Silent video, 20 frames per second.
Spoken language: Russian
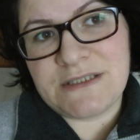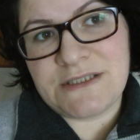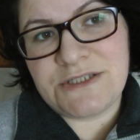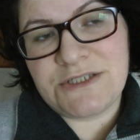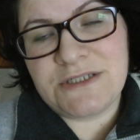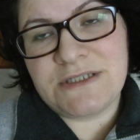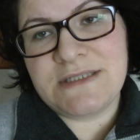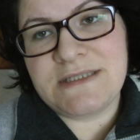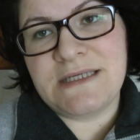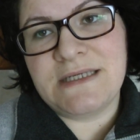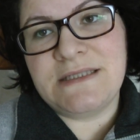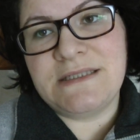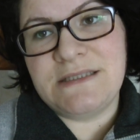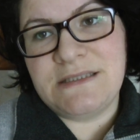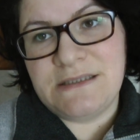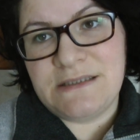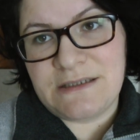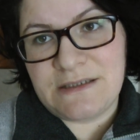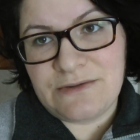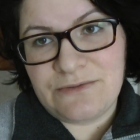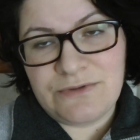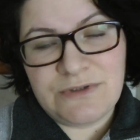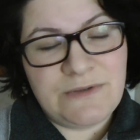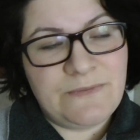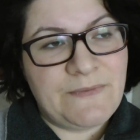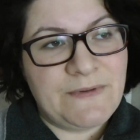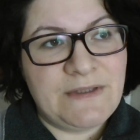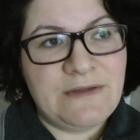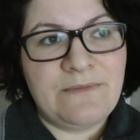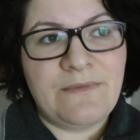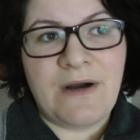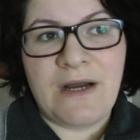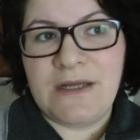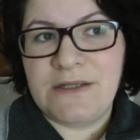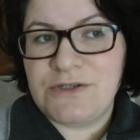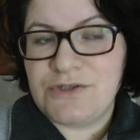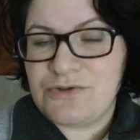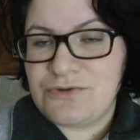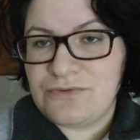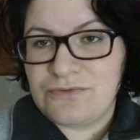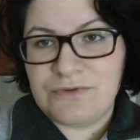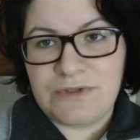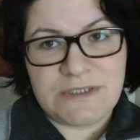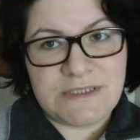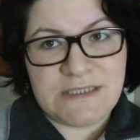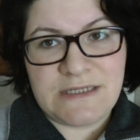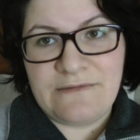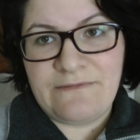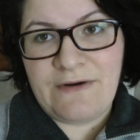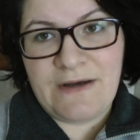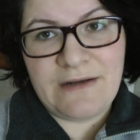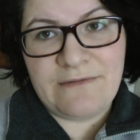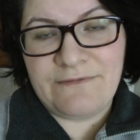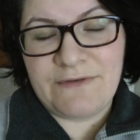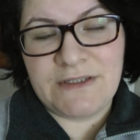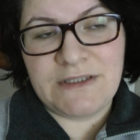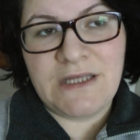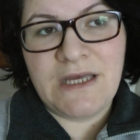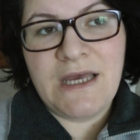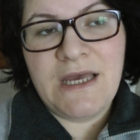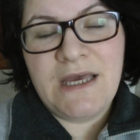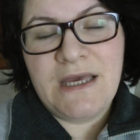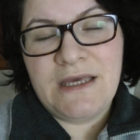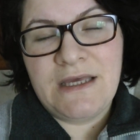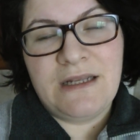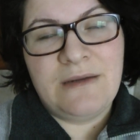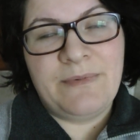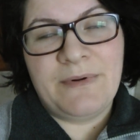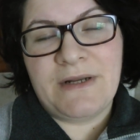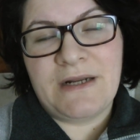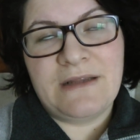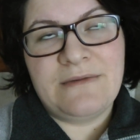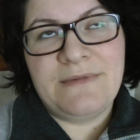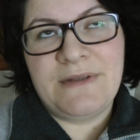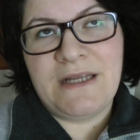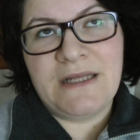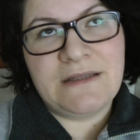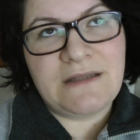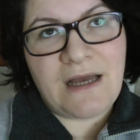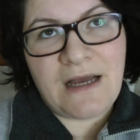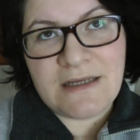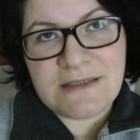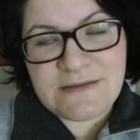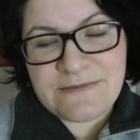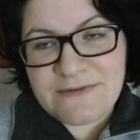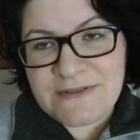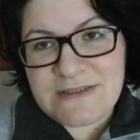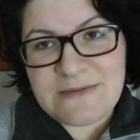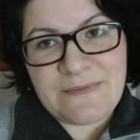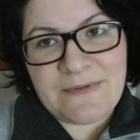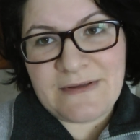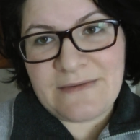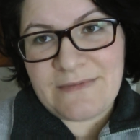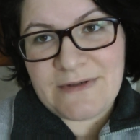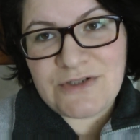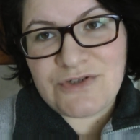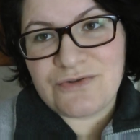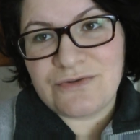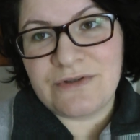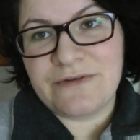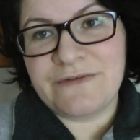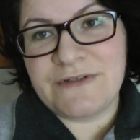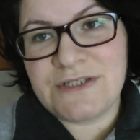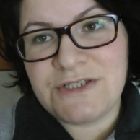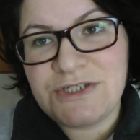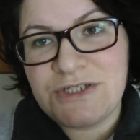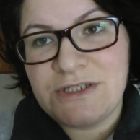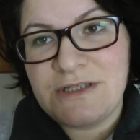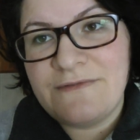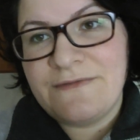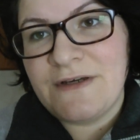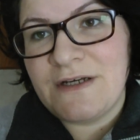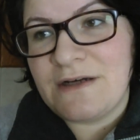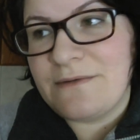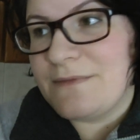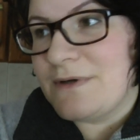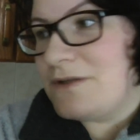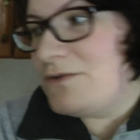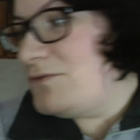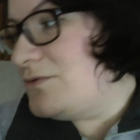Если человек задира, и он не понимает, что он разговаривает, или, по крайней мере, отказывается понимать, что он говорит с человеком,